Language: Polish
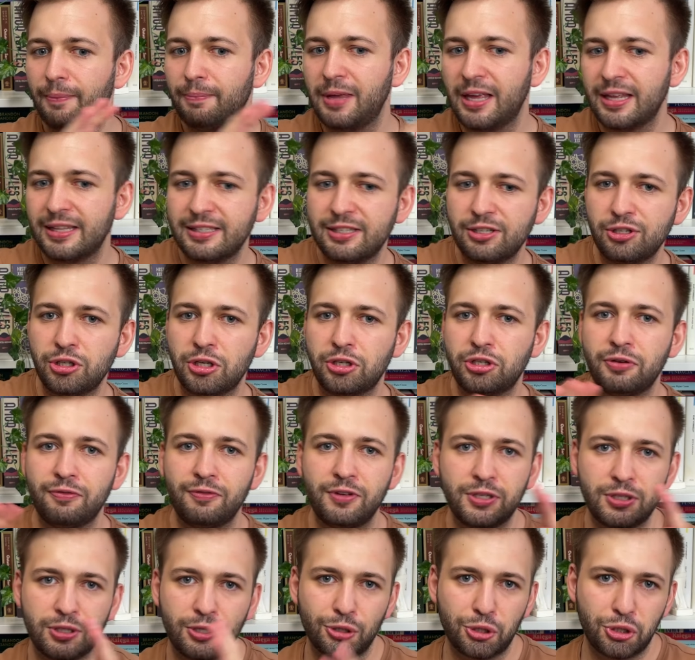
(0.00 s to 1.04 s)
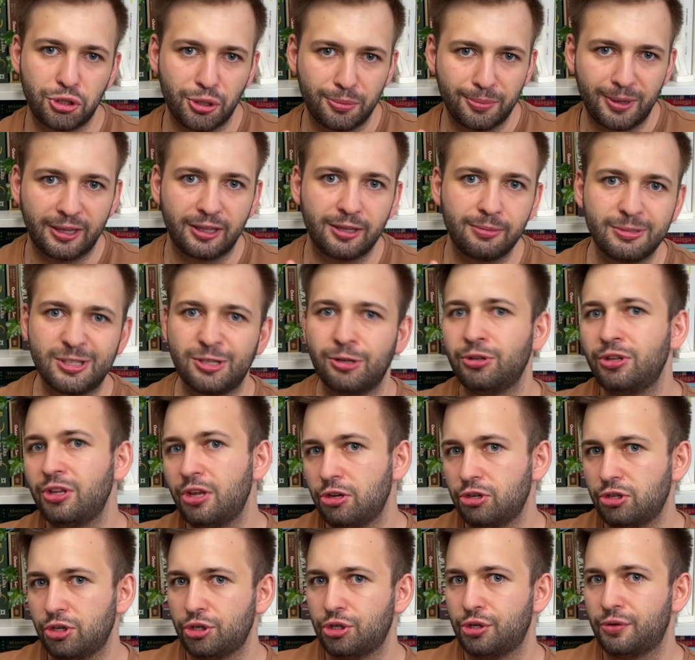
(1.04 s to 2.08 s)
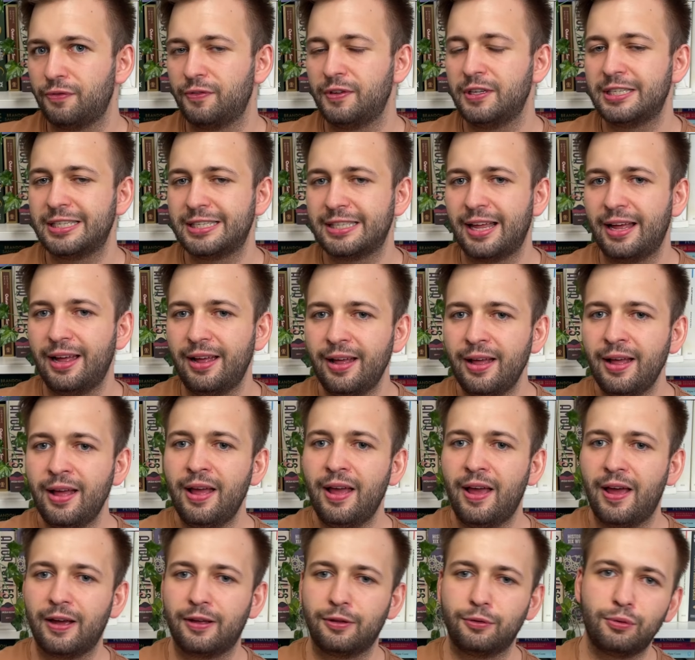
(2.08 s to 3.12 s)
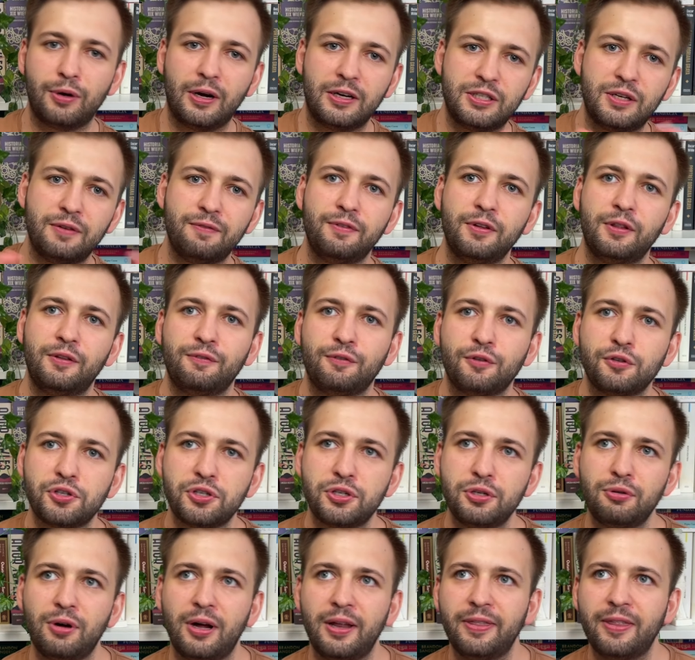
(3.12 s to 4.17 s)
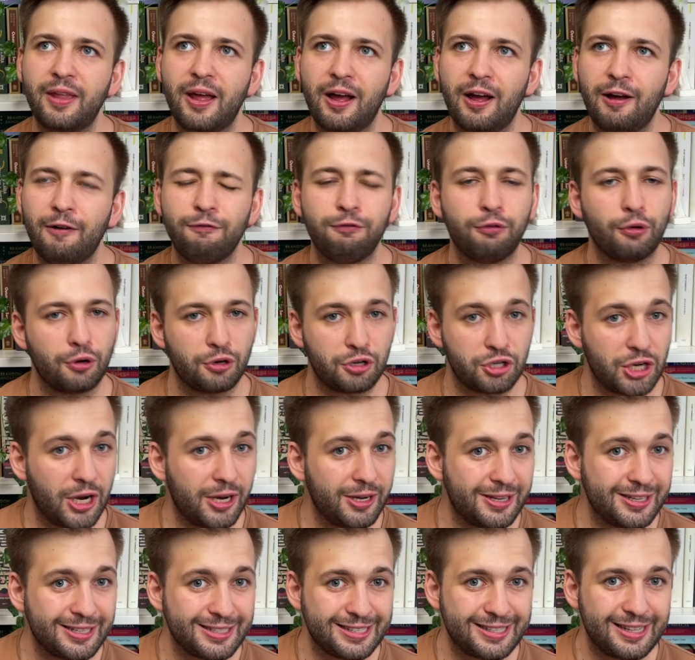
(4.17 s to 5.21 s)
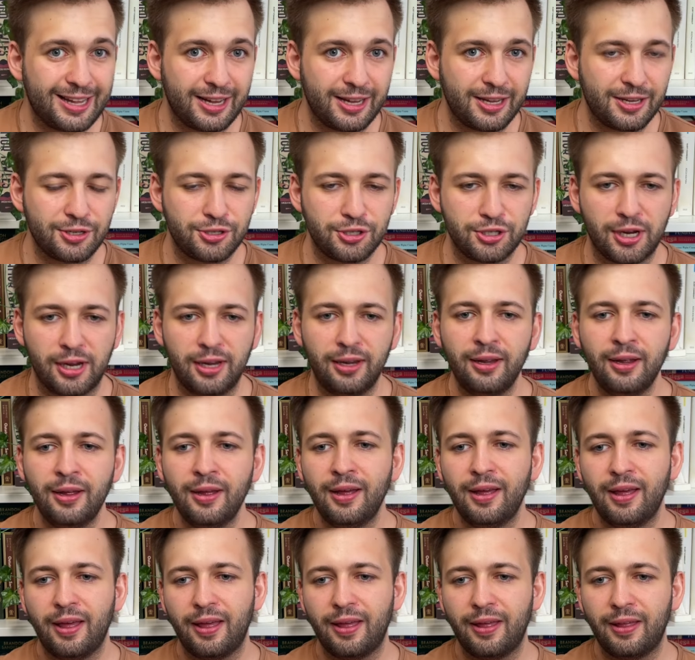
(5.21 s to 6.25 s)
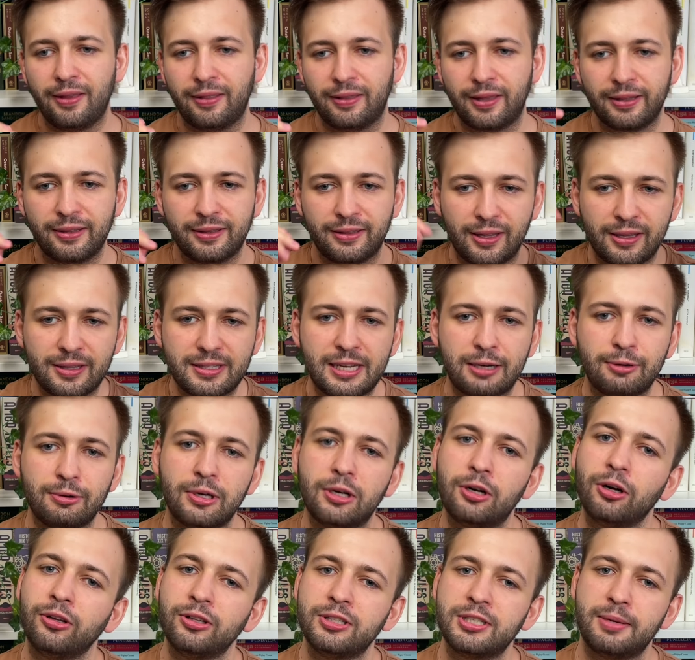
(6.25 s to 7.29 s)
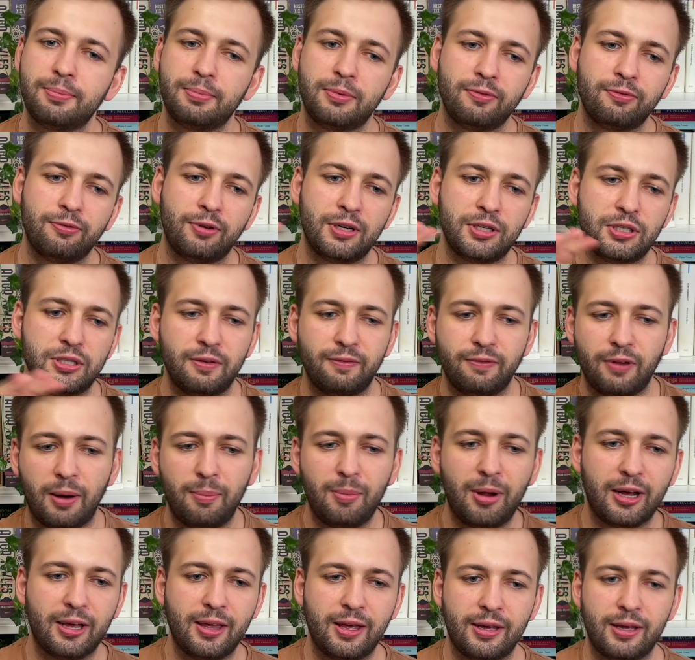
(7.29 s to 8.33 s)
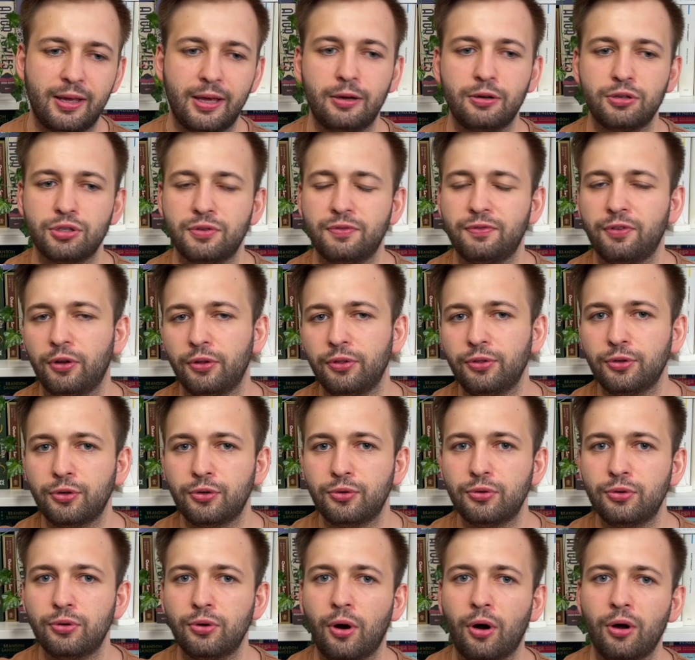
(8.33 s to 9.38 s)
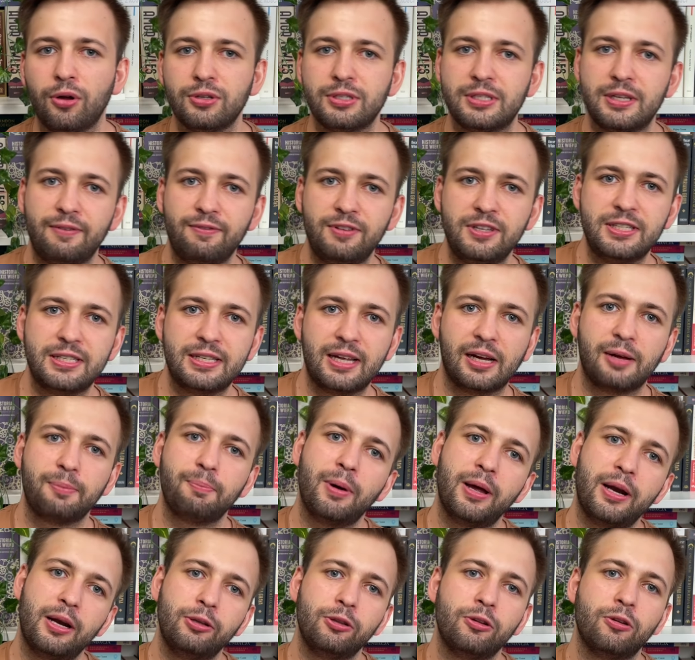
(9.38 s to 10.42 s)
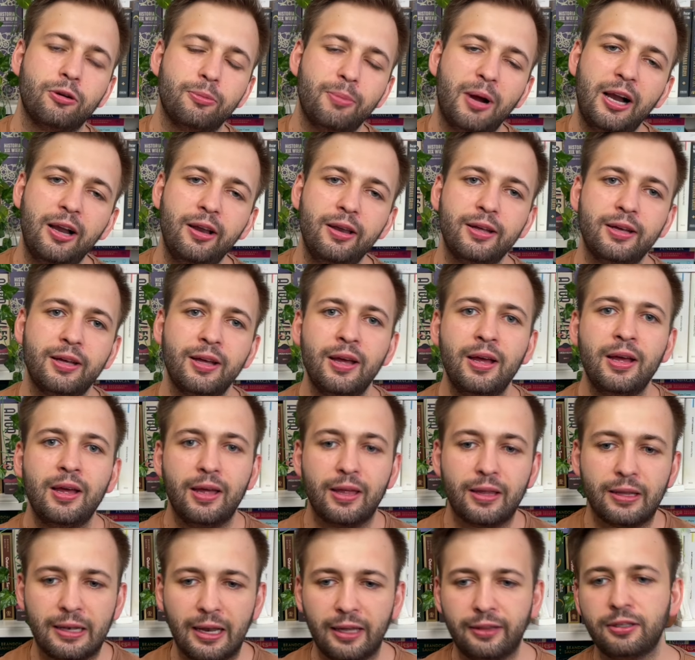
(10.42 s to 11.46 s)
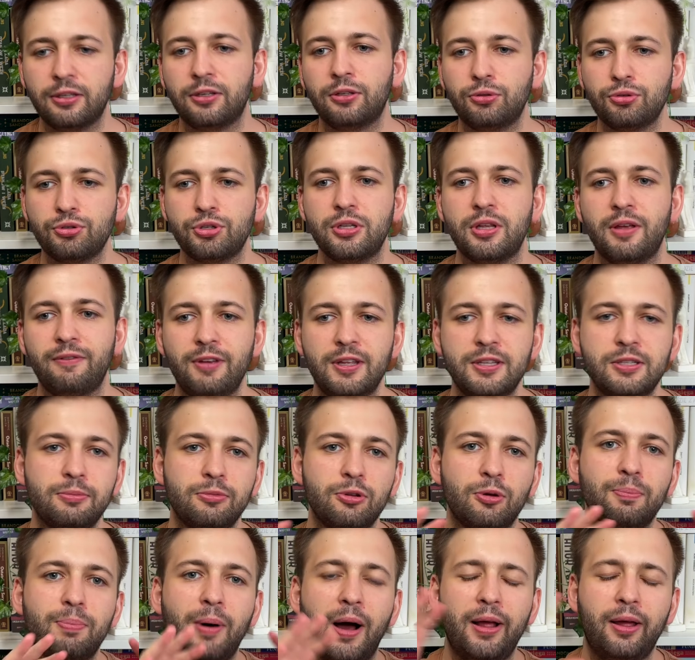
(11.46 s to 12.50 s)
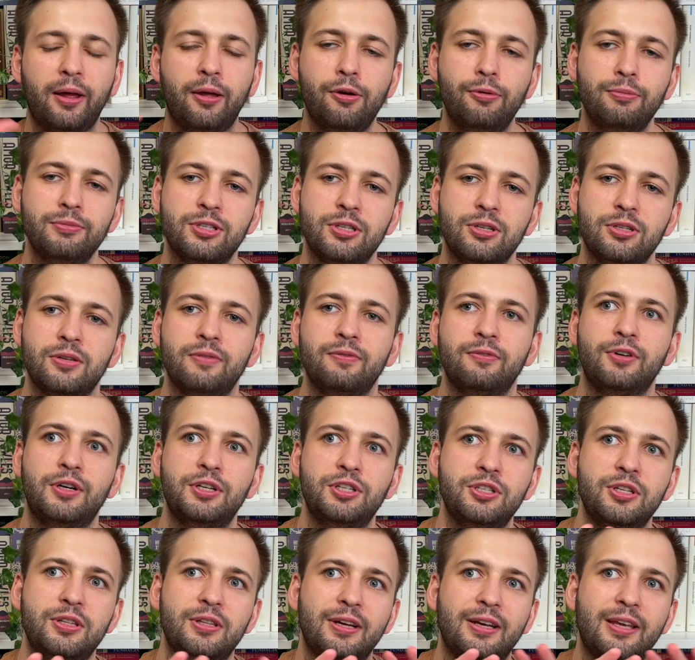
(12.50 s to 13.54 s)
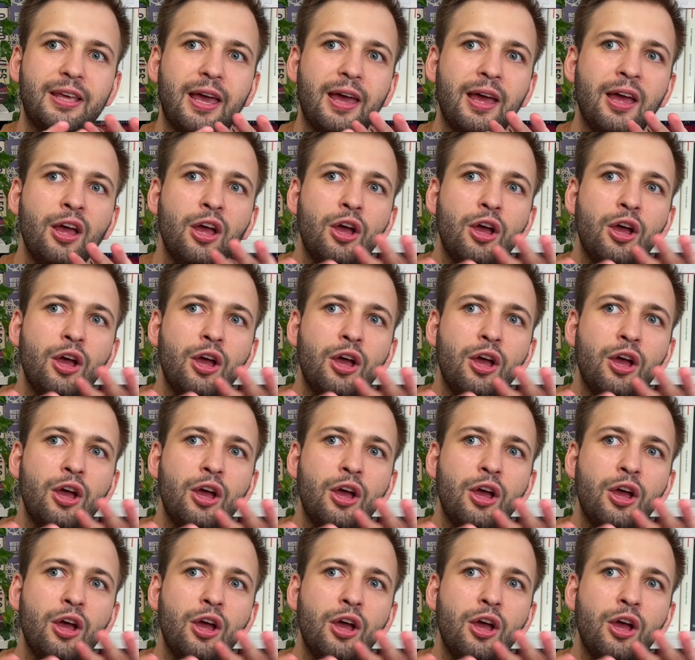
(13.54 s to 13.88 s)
między rzeczywistością a tym, co nierzeczywiste, która się wytworzyła na forczanie, zdaje się. E, ten, ten cały koncept właśnie w ramach jakiegoś wątku o zjawiskach paranormalnych. Dla tych, którzy nie wiedzą, no backrooms to są właśnie takie